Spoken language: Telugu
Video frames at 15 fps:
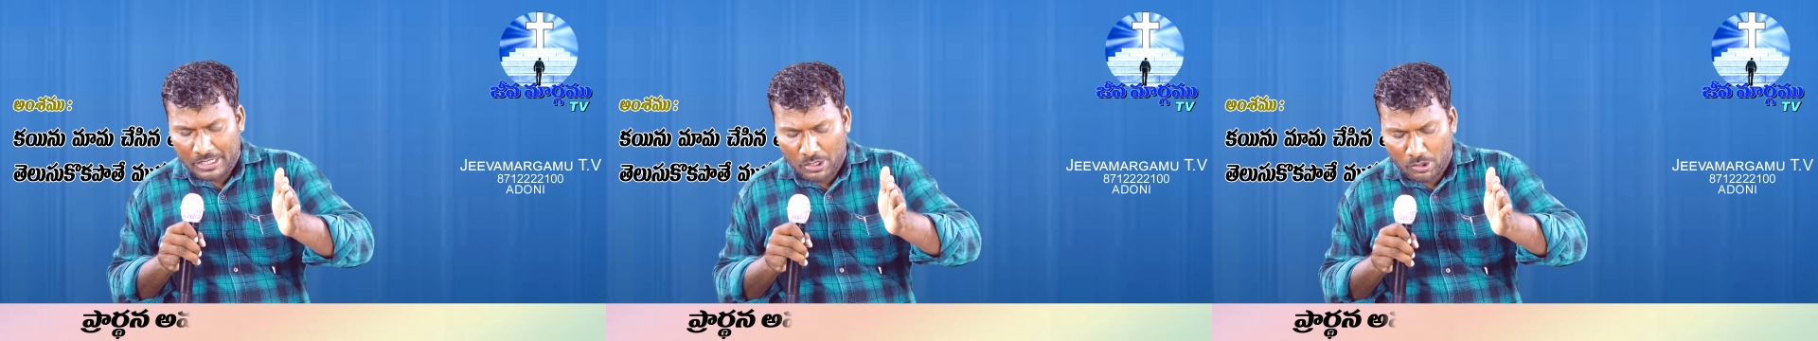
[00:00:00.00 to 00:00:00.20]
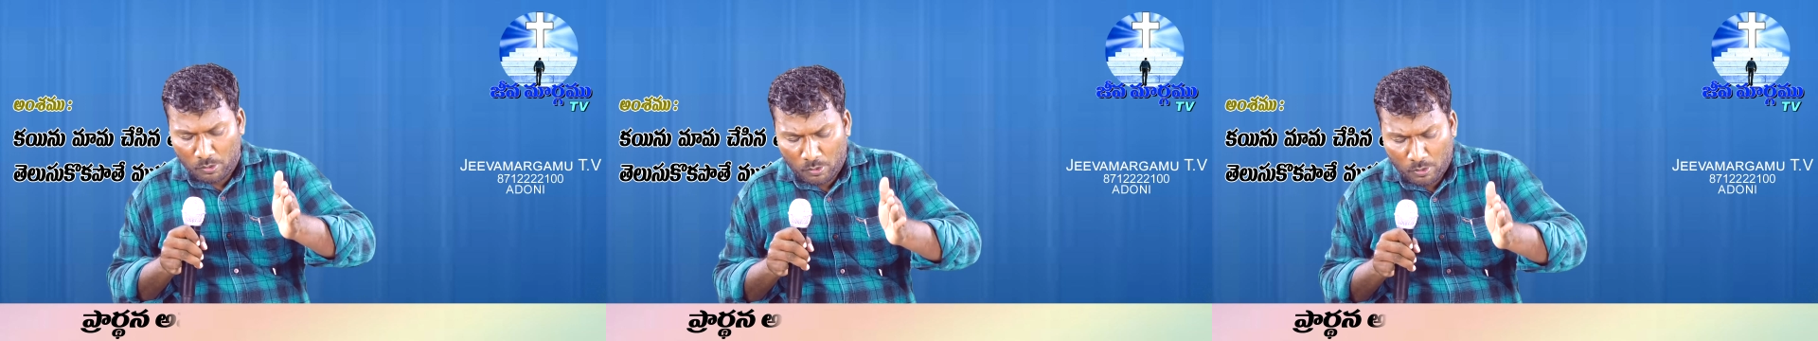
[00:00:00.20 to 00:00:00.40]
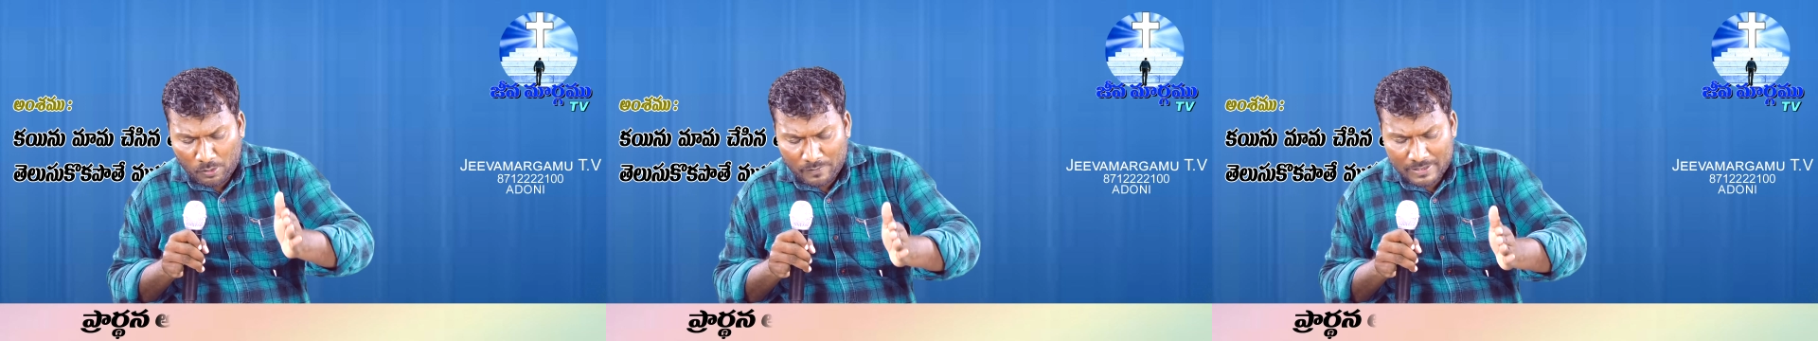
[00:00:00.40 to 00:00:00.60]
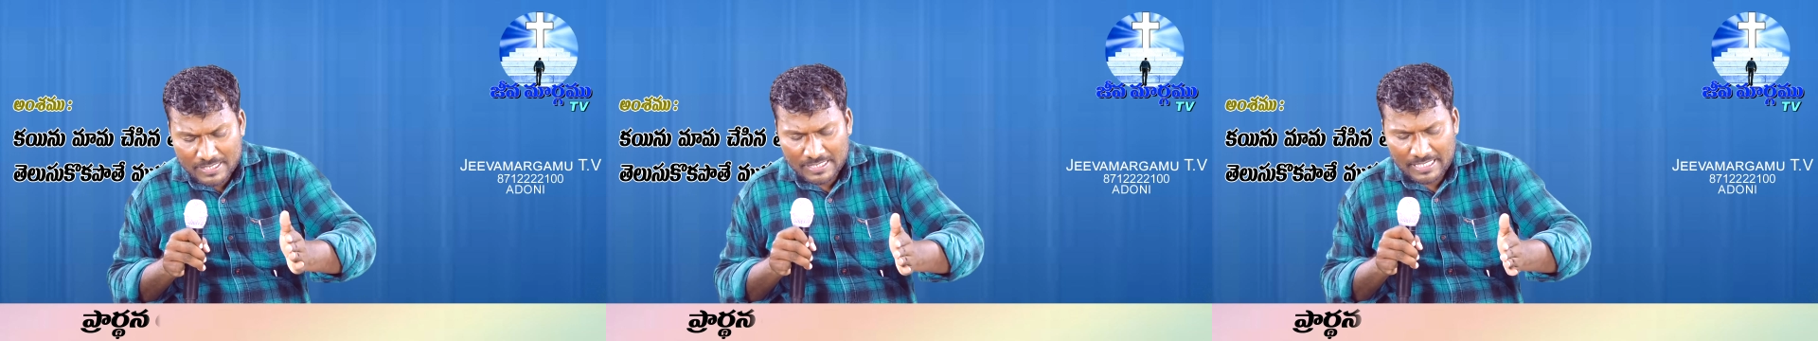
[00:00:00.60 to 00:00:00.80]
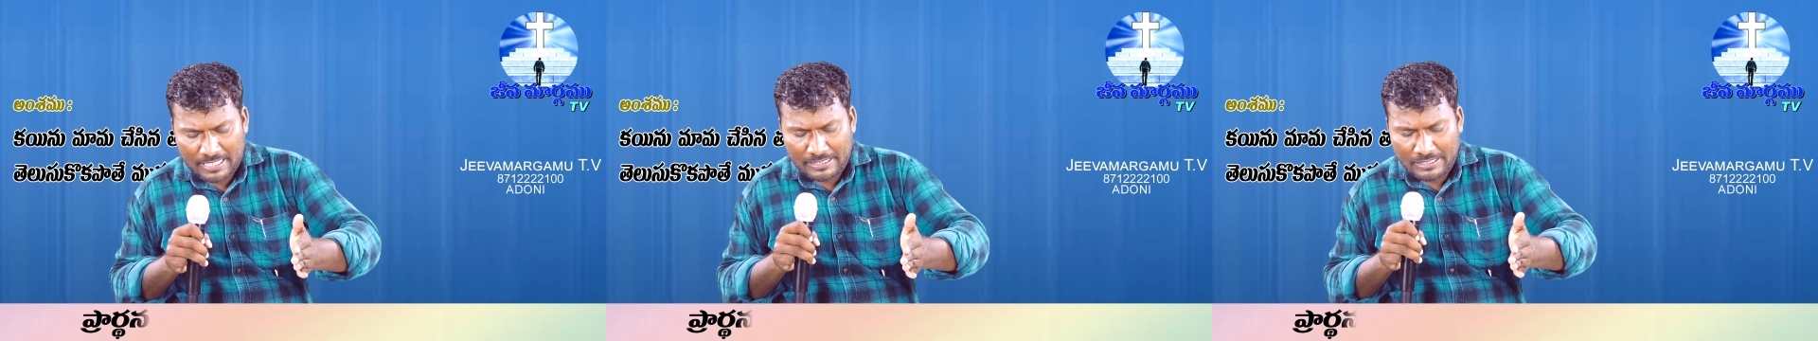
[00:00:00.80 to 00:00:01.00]
యహోవ
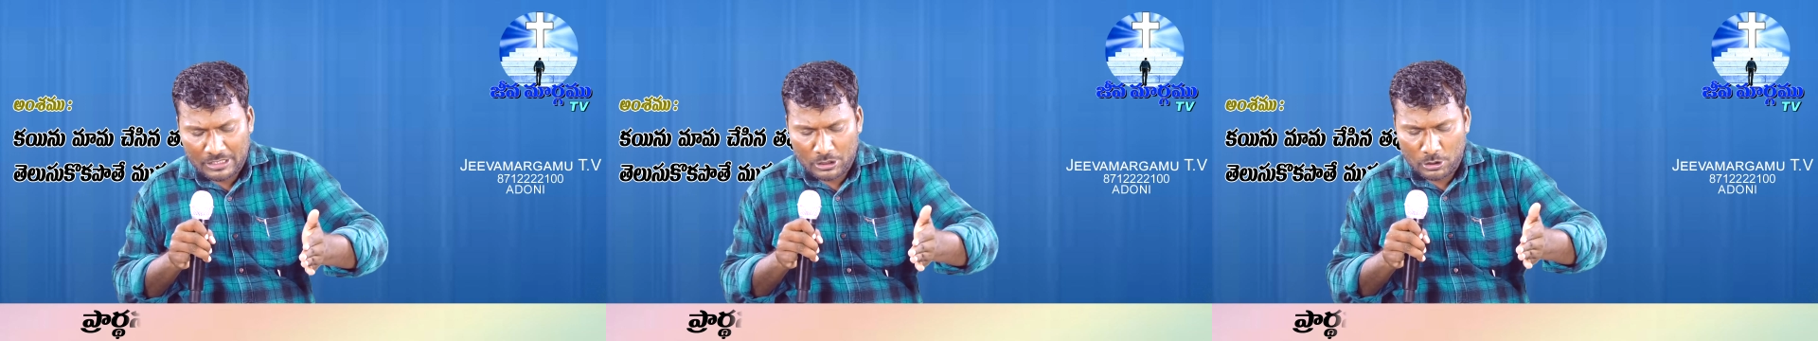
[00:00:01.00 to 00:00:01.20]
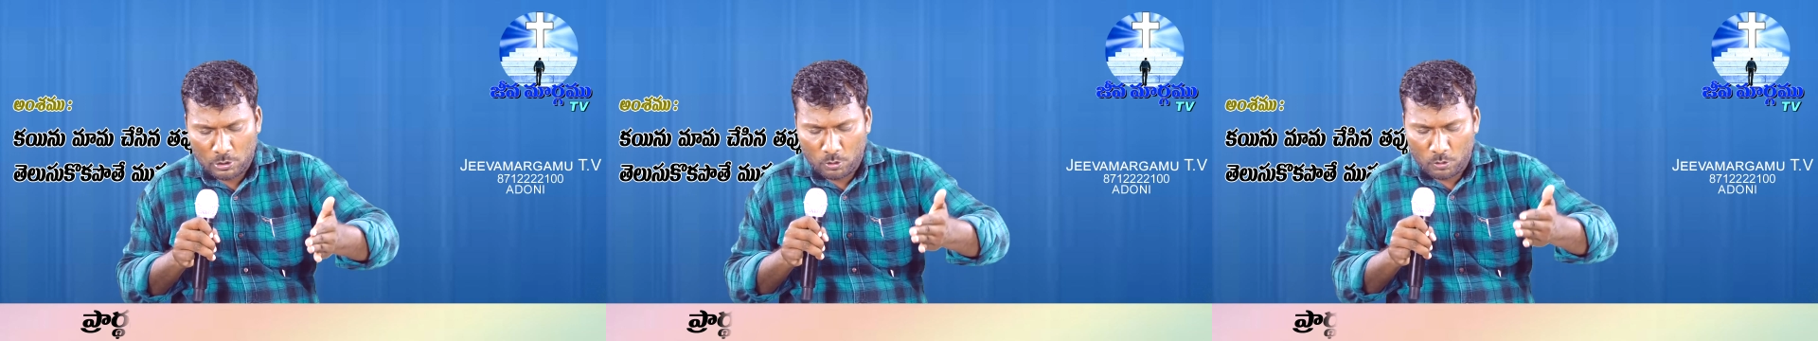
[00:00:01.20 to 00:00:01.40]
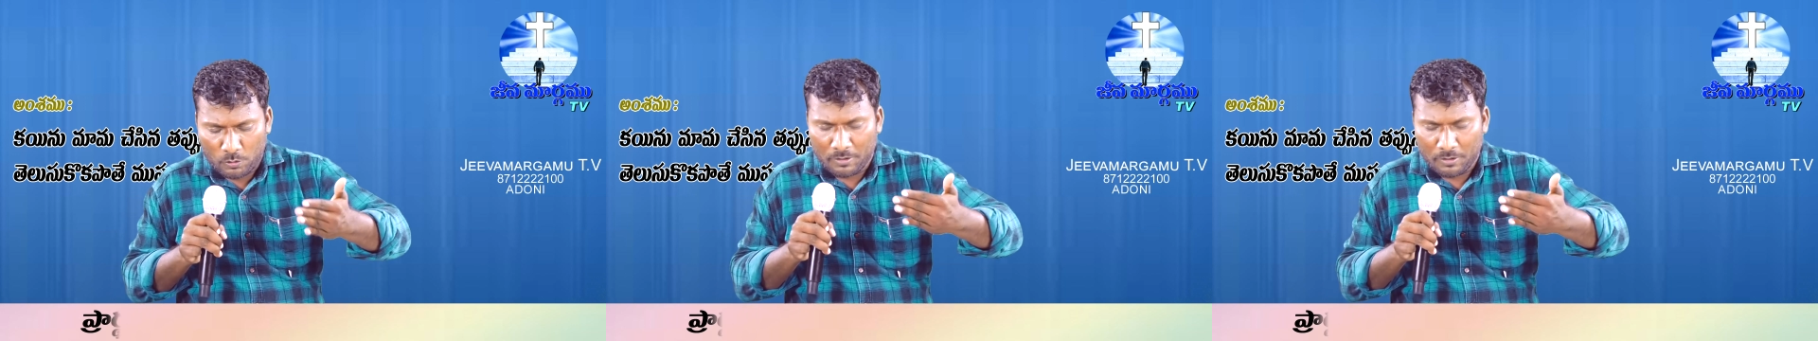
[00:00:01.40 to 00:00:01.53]
సన్నిధిలో